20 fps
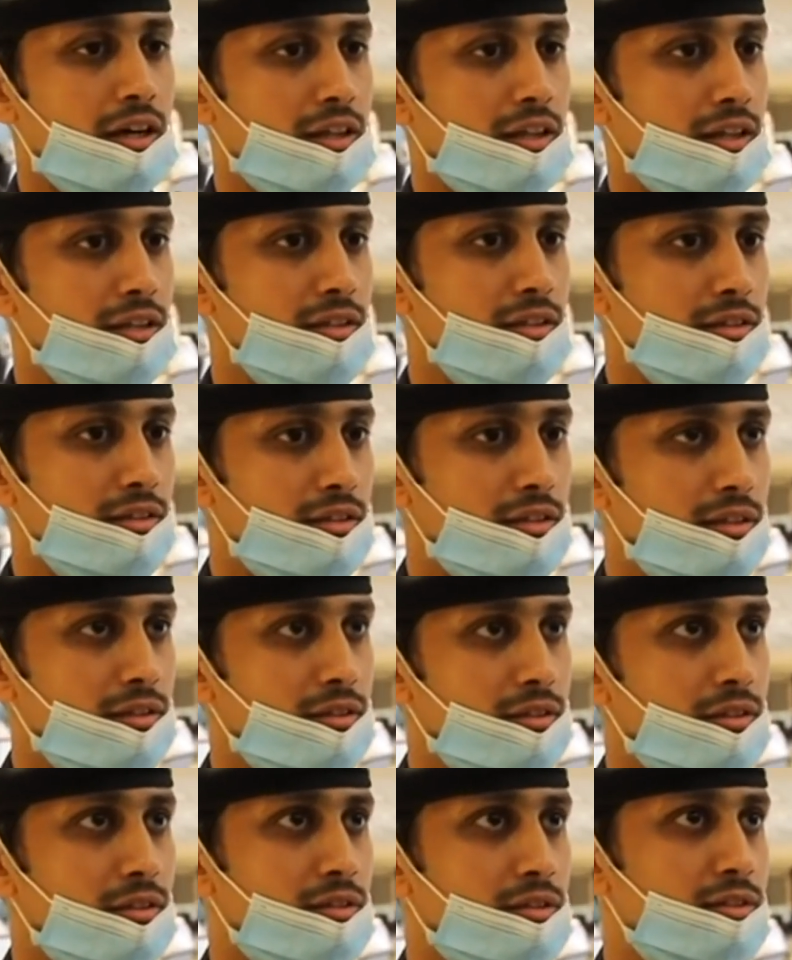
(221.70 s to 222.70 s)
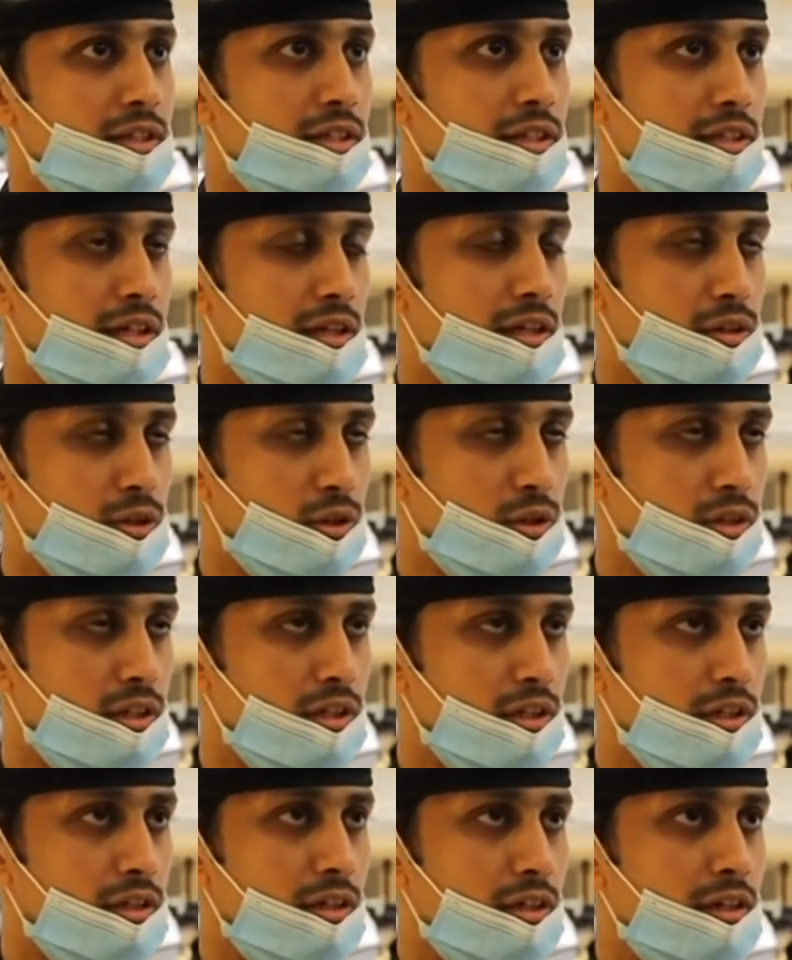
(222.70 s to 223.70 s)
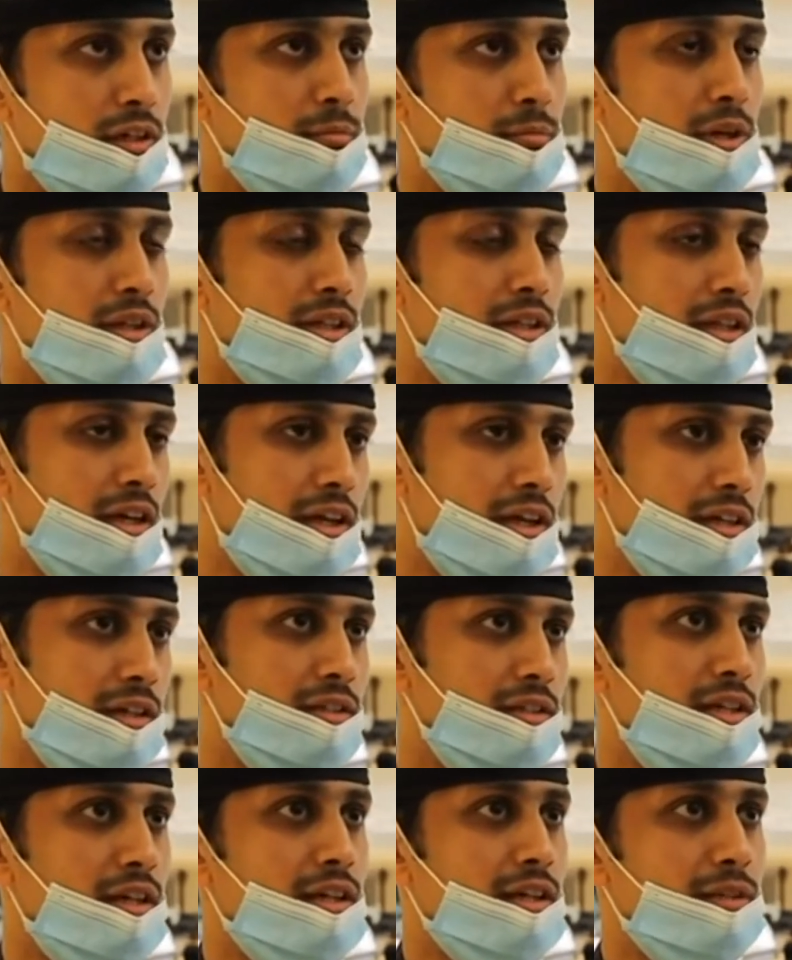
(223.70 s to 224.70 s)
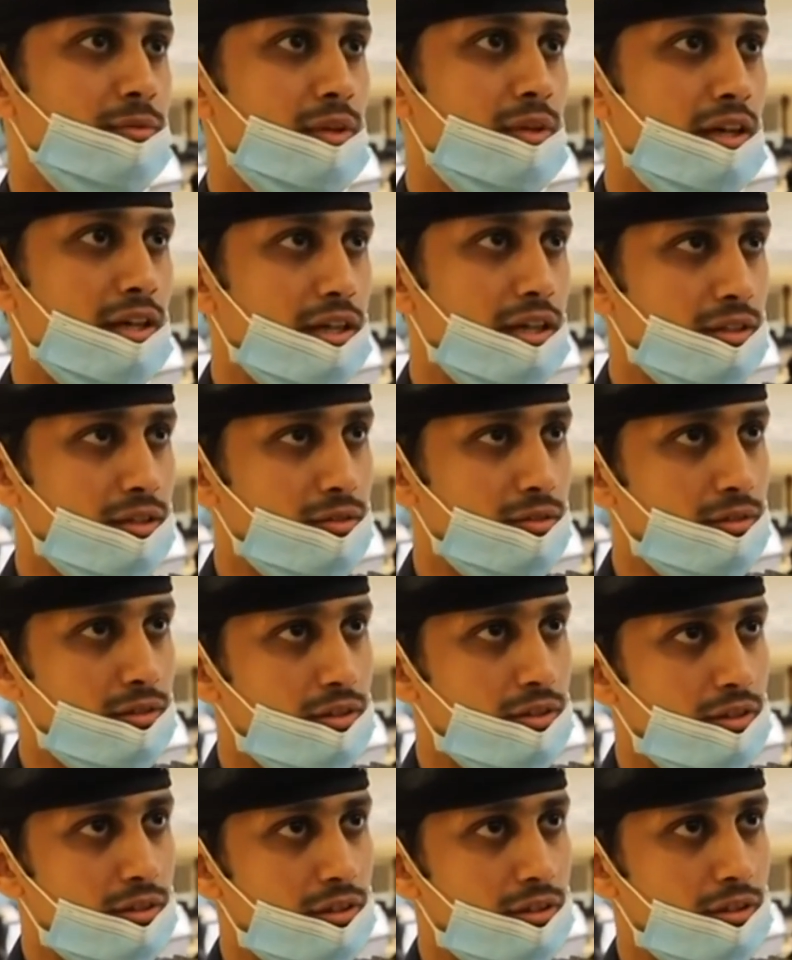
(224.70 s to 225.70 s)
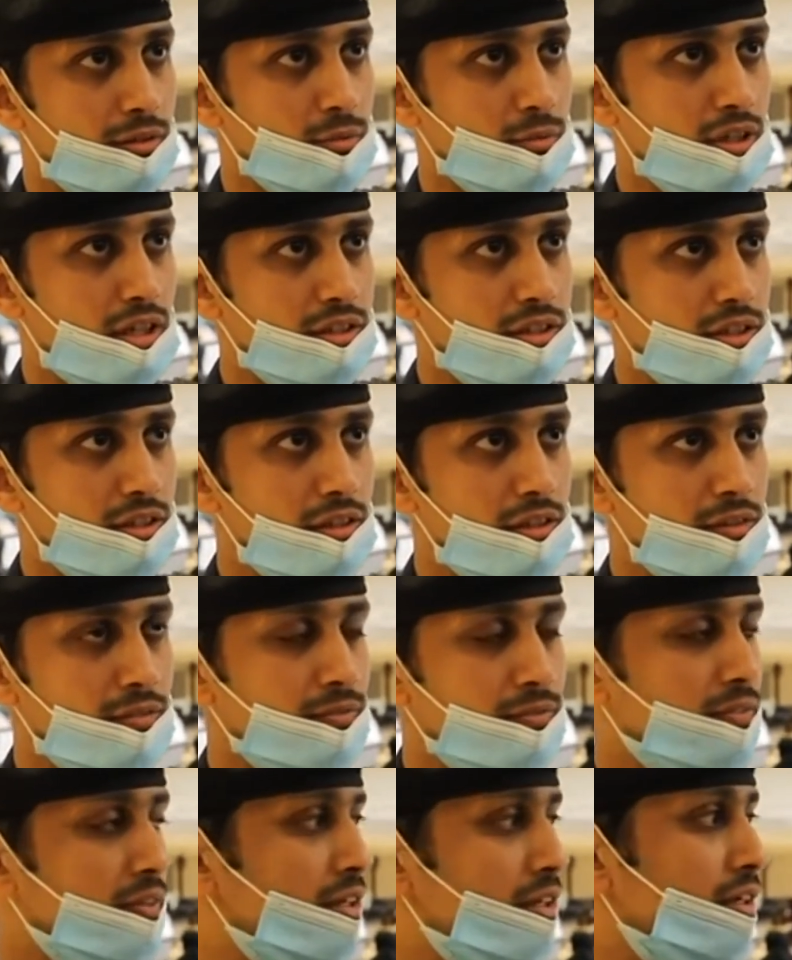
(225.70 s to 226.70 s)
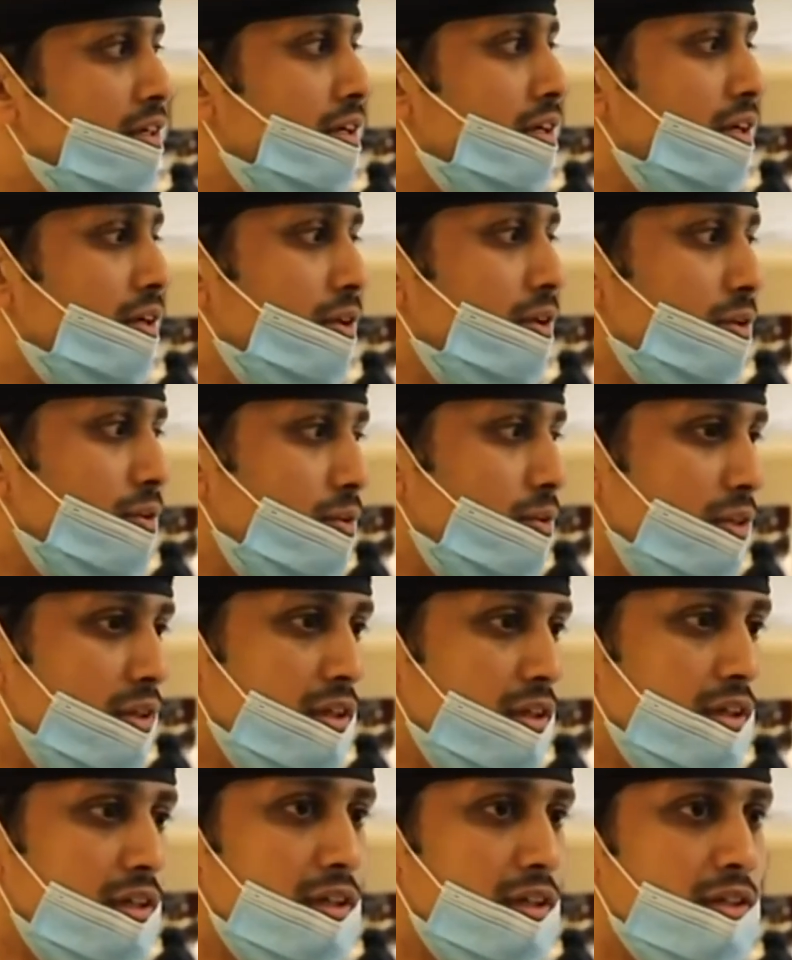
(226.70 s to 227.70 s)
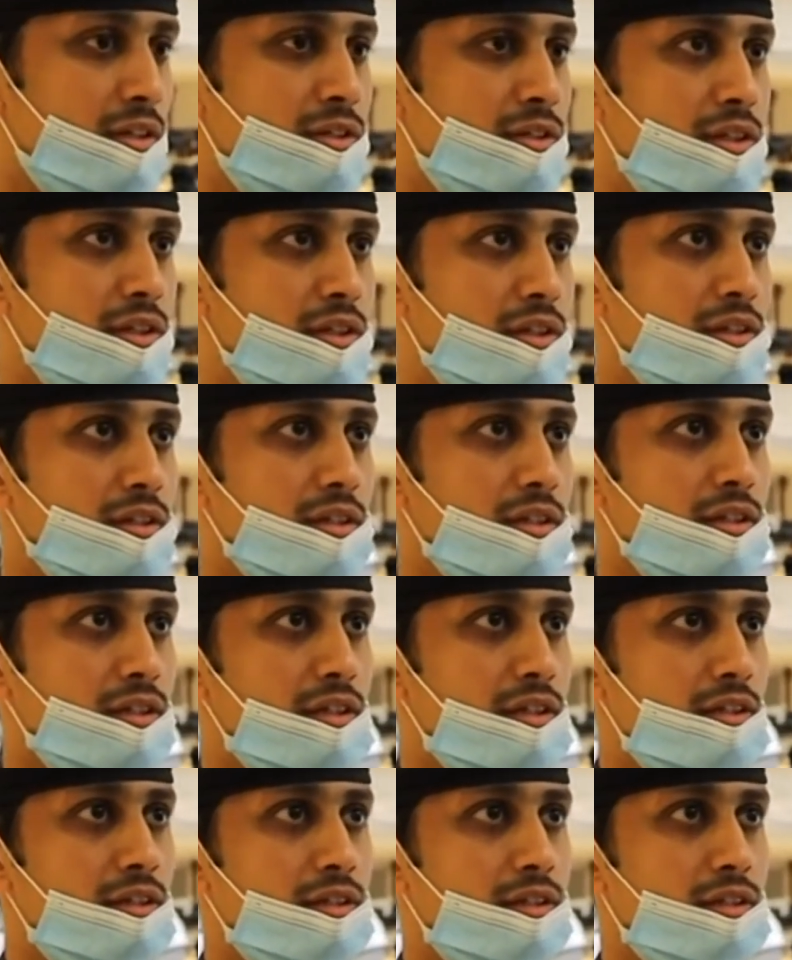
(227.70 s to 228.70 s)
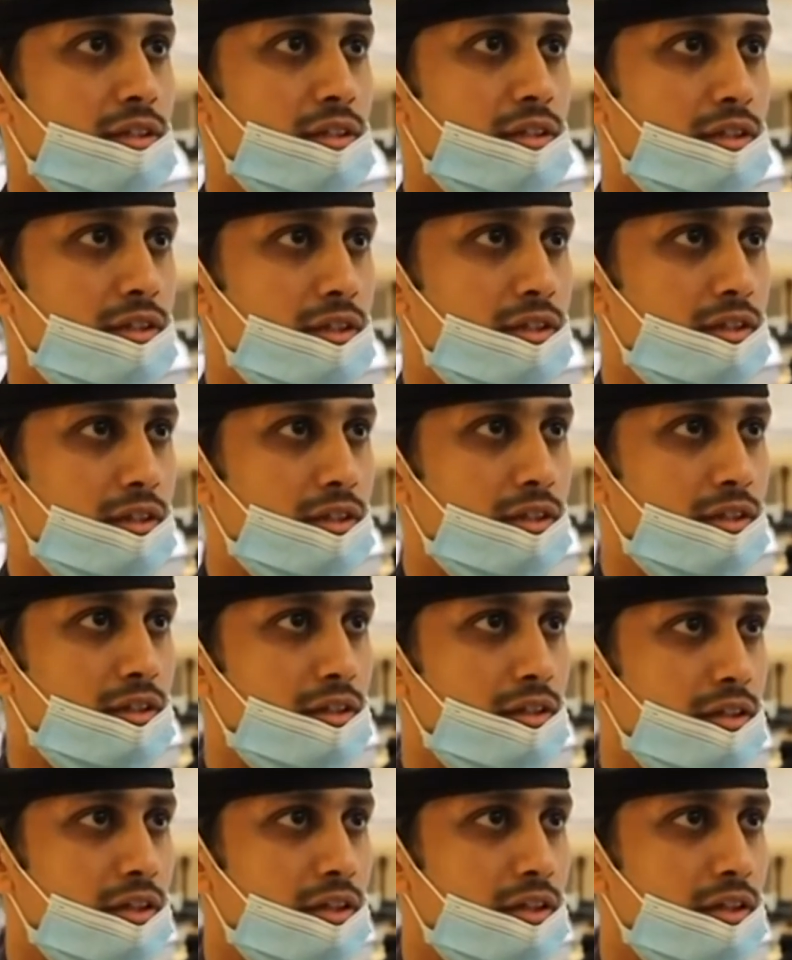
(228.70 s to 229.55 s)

ايضا تشيك على الكوده بعد ذلك نتاكد من حراره المراجع وينتظر لحين آه،